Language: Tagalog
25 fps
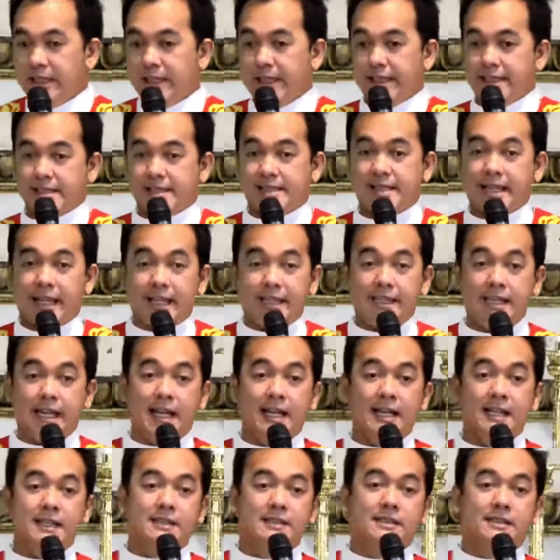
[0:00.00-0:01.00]

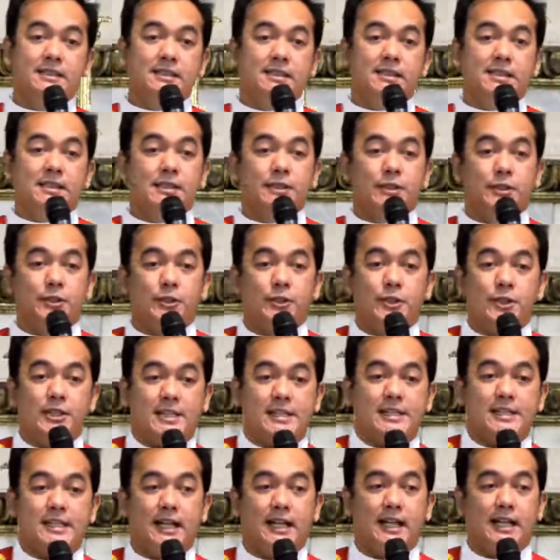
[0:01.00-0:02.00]
eksena doon
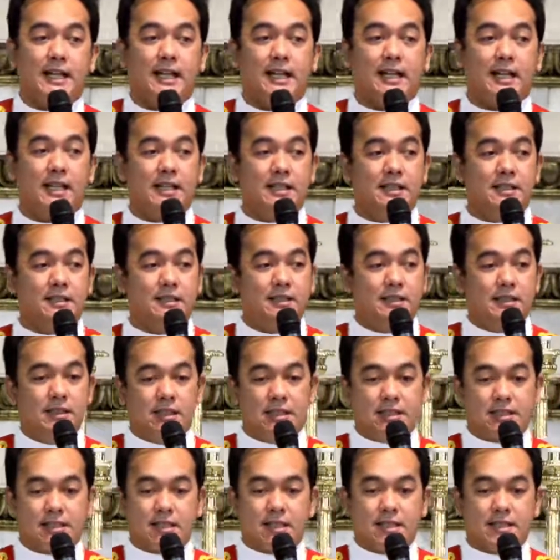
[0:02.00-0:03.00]
sa
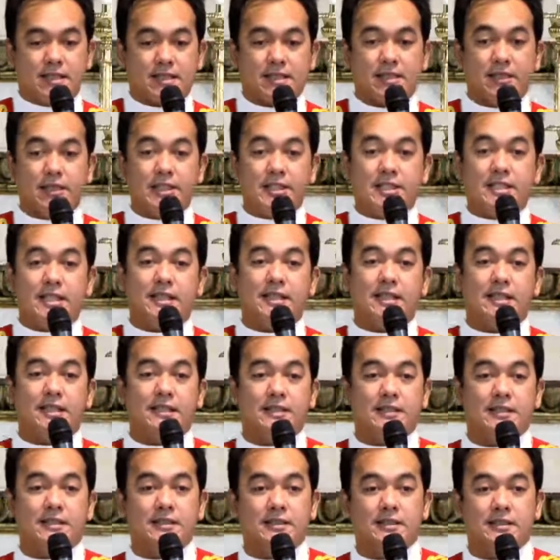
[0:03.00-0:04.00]
sa scourging,
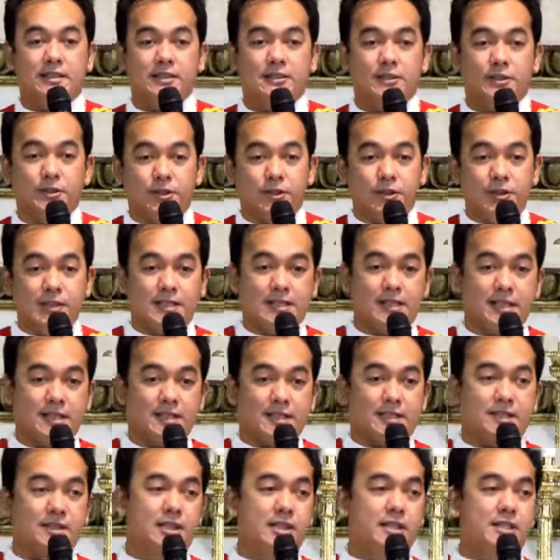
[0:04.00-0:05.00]
no? doon sa
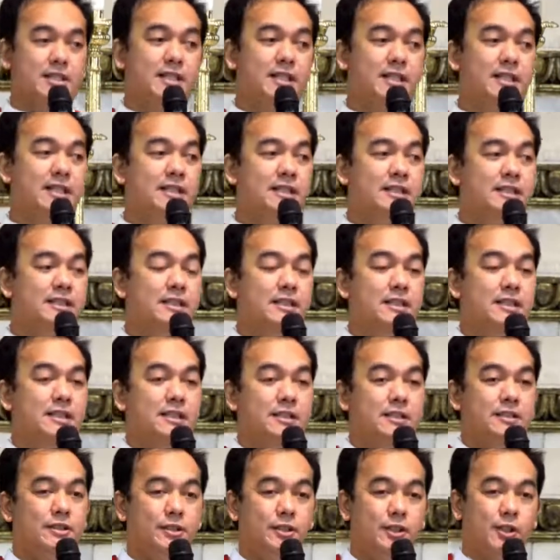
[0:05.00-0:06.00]
scourging,
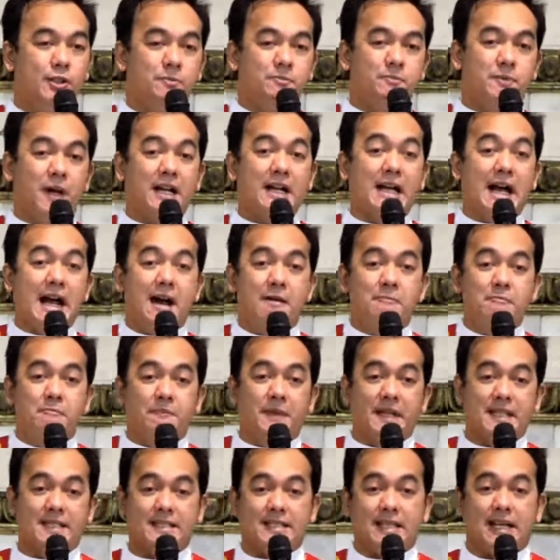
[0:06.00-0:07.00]
no? yung
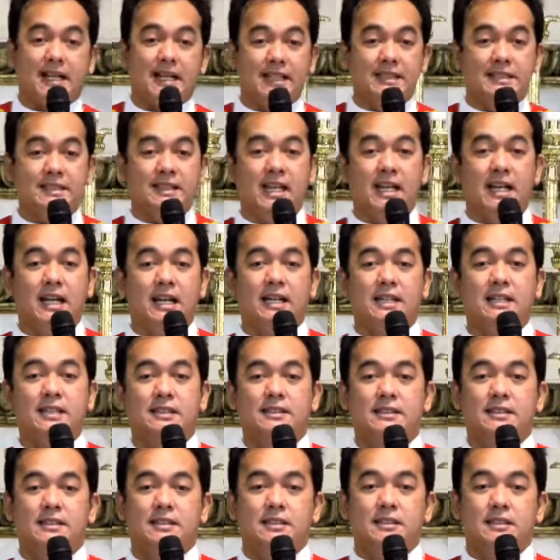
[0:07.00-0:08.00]
paghahampas sa
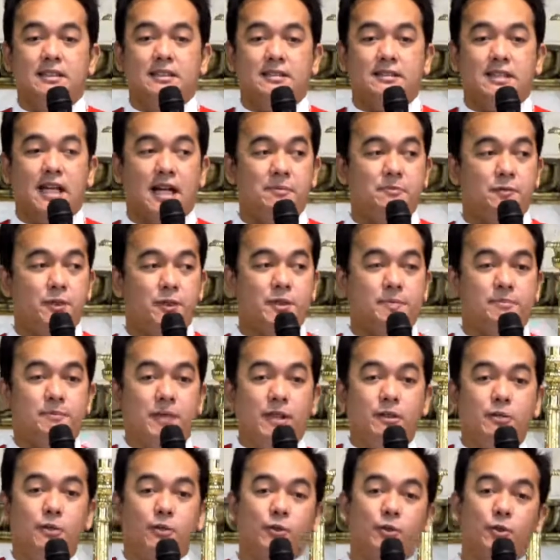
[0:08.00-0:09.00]
kanya, tapos
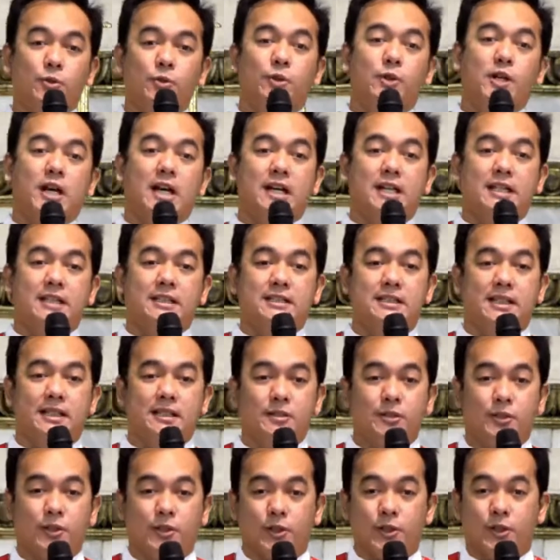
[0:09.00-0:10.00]
pinutungan
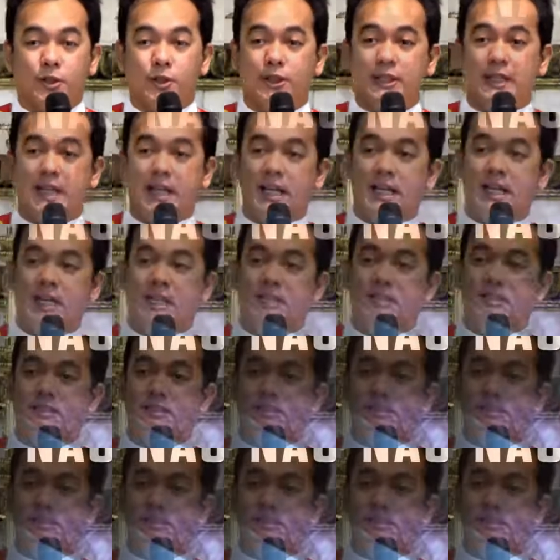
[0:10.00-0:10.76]
ng corona.